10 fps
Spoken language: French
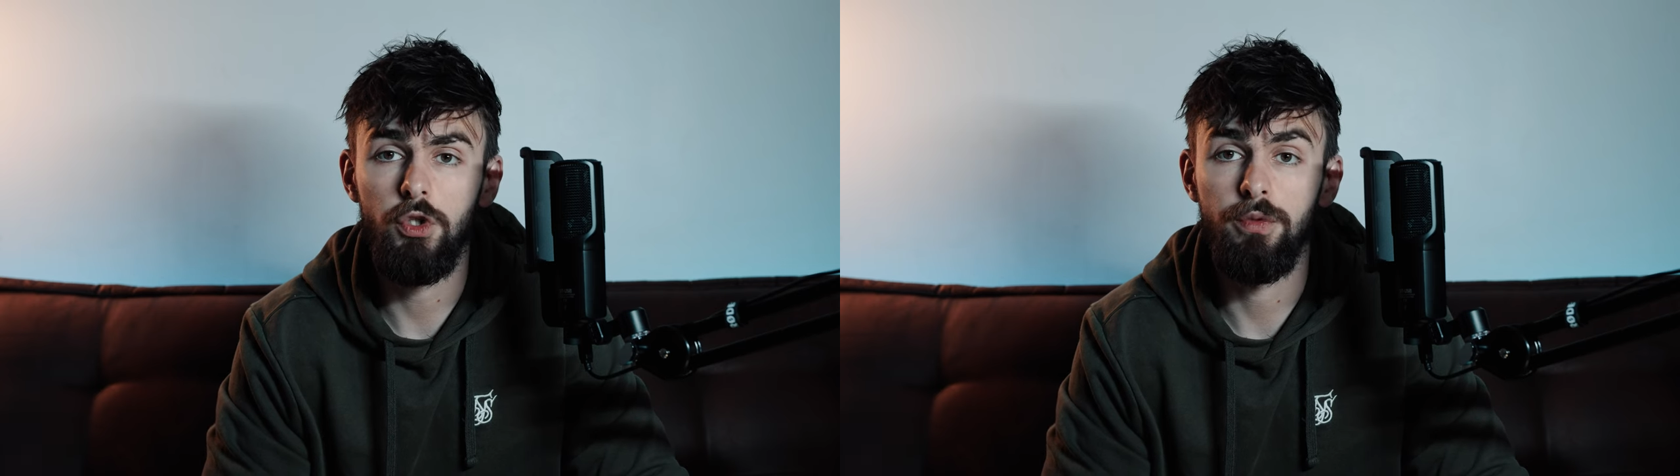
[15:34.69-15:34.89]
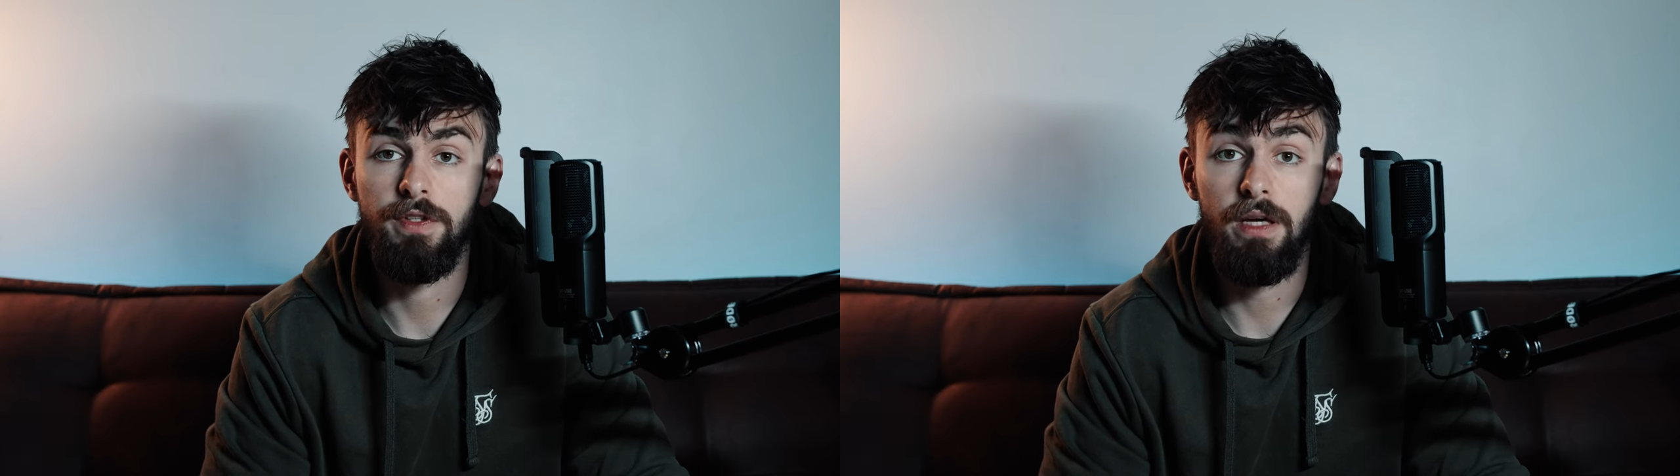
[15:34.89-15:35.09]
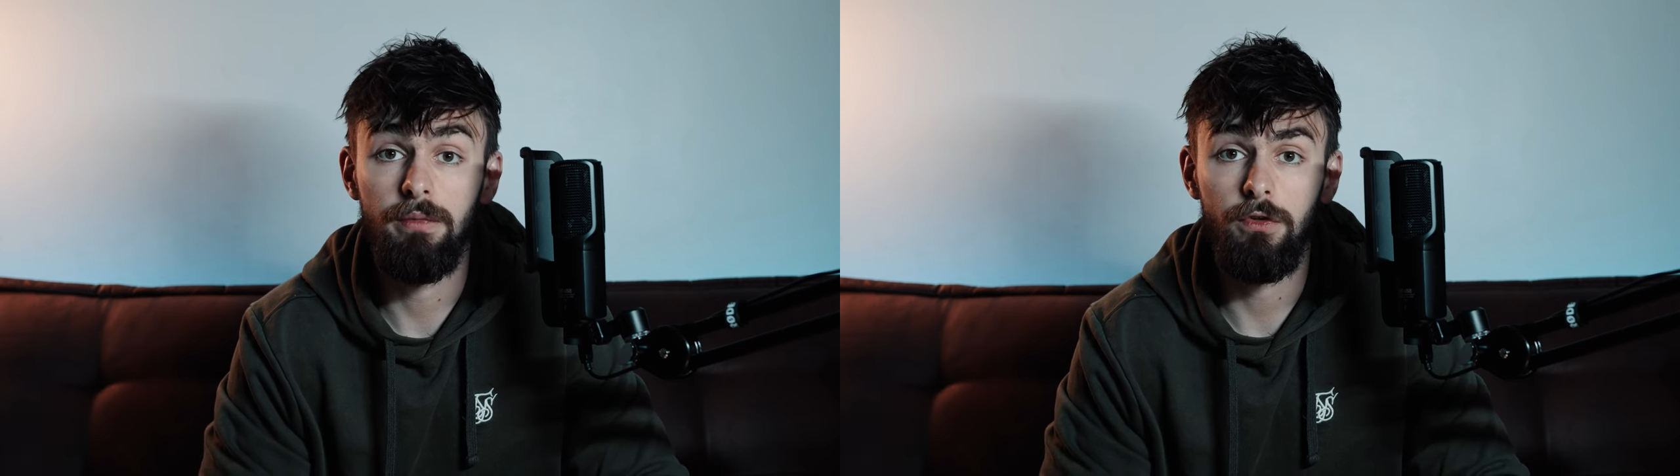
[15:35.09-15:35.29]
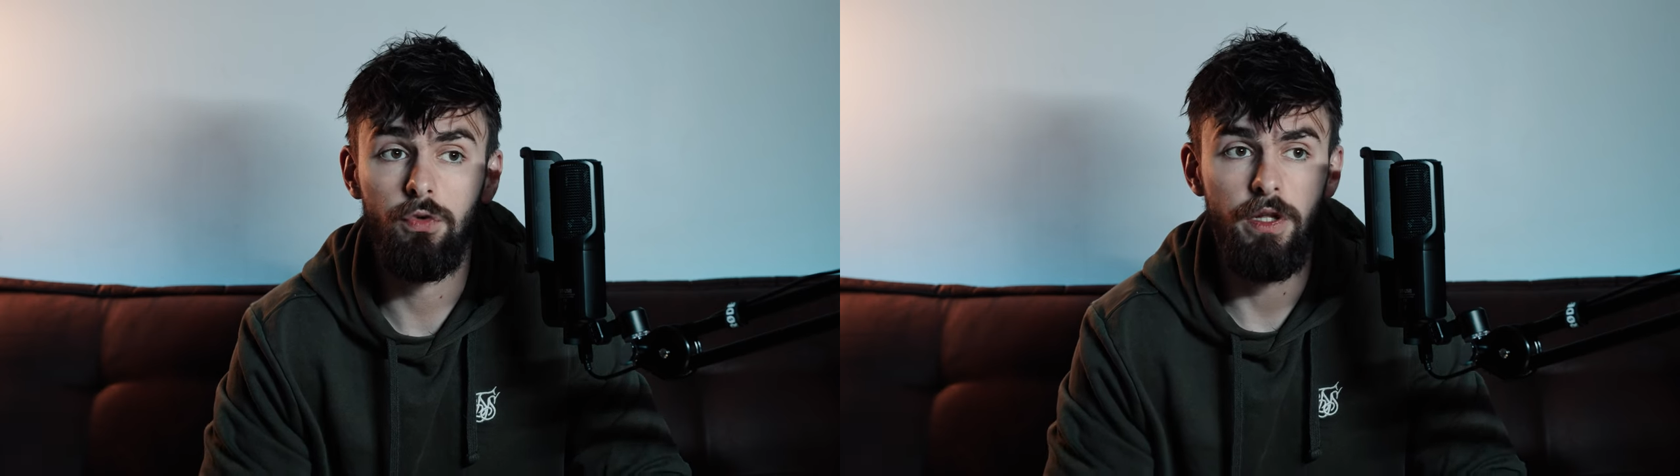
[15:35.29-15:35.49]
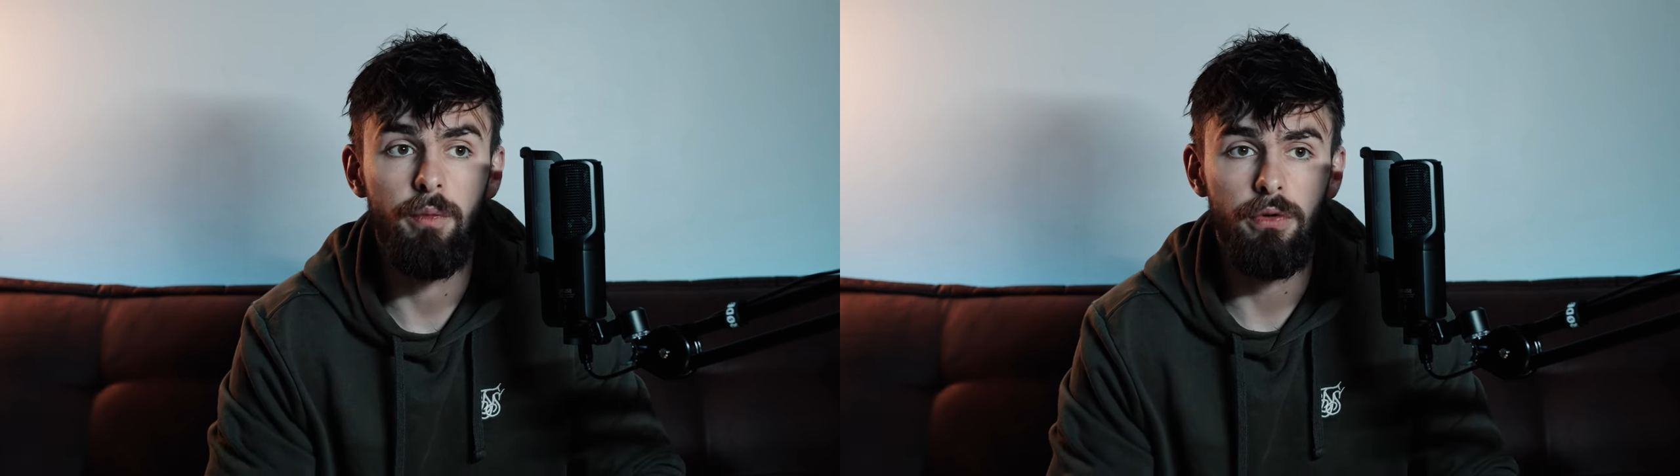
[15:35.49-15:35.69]
tu peux très bien
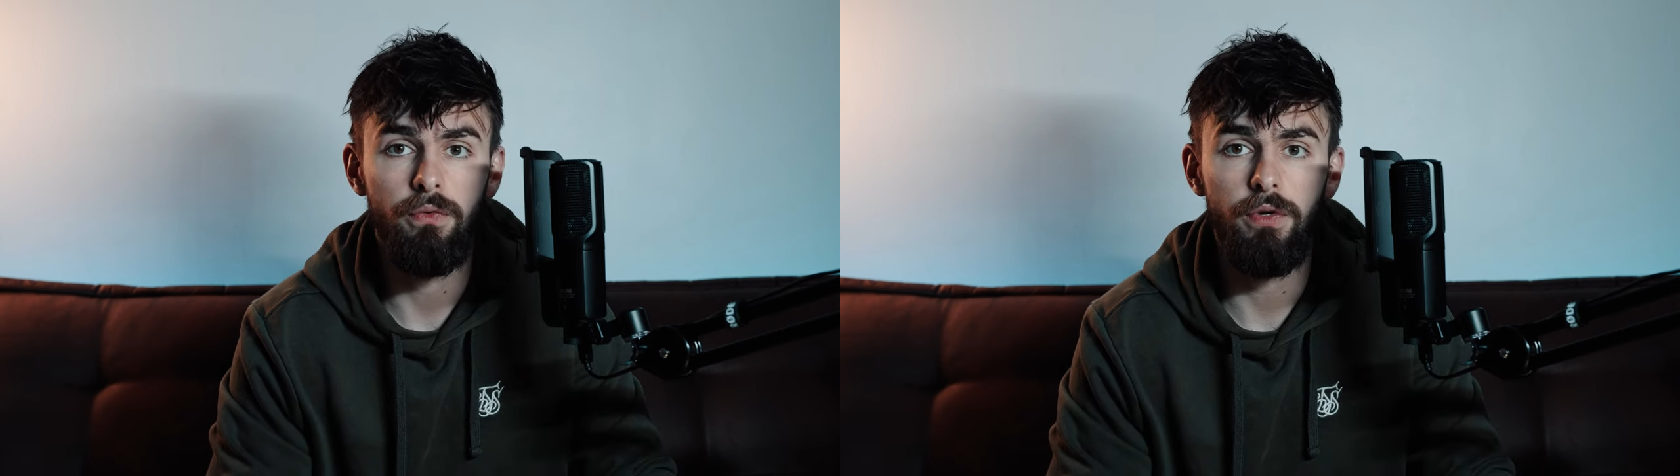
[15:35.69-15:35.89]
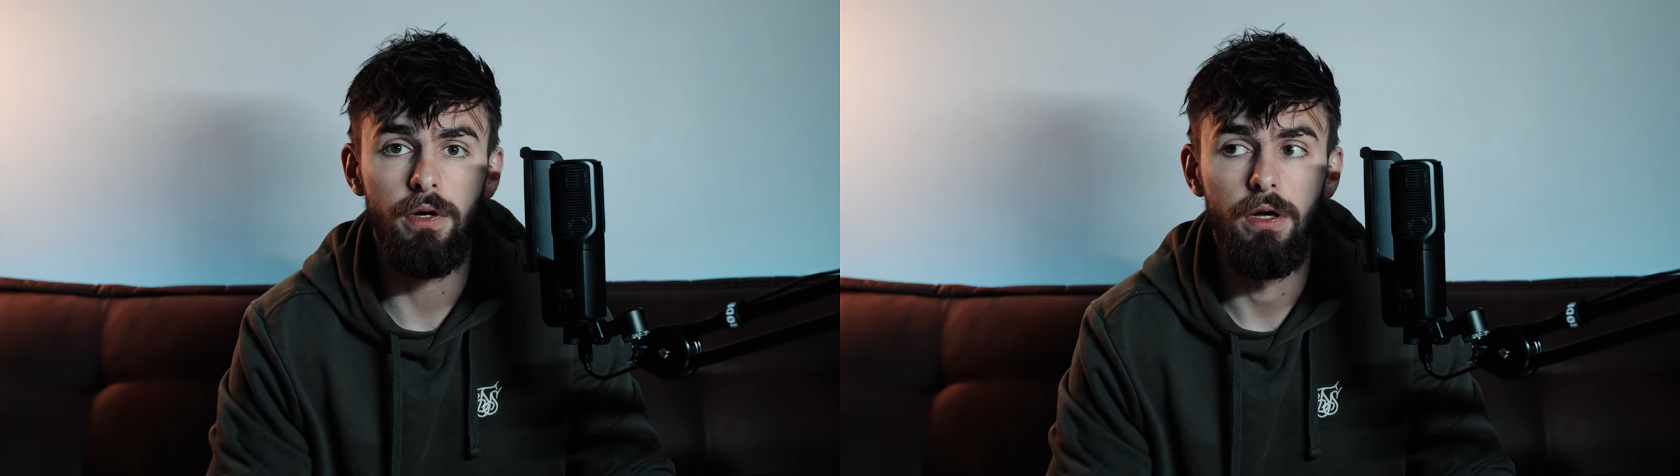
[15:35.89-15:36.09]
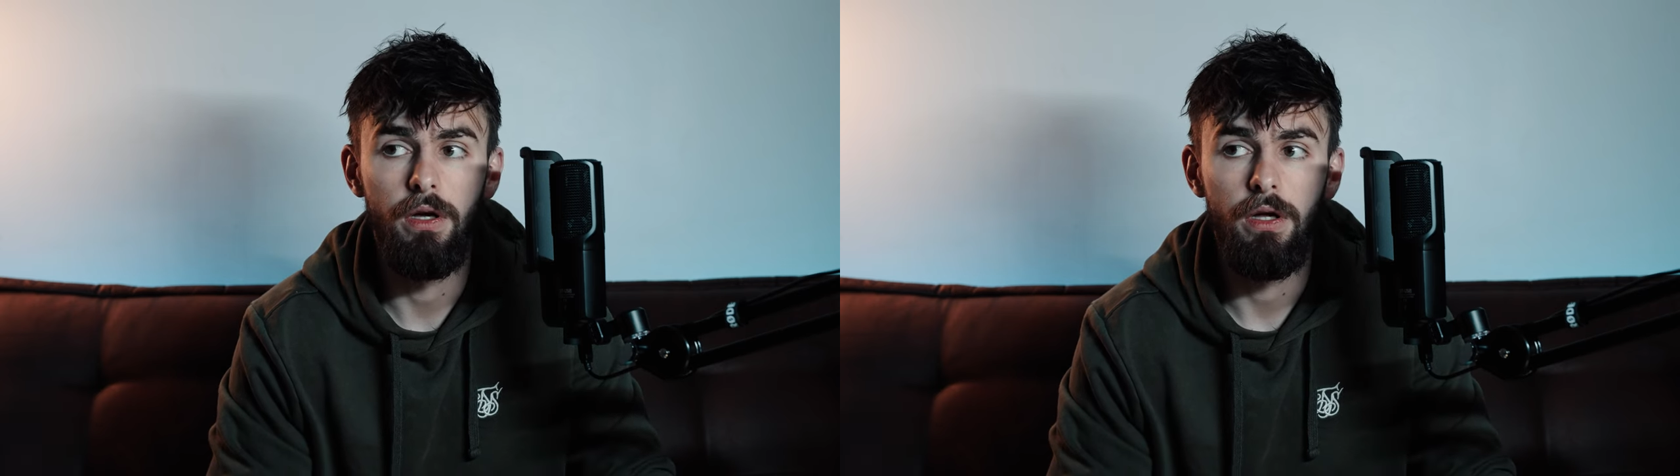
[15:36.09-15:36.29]
tourner le plan de fin,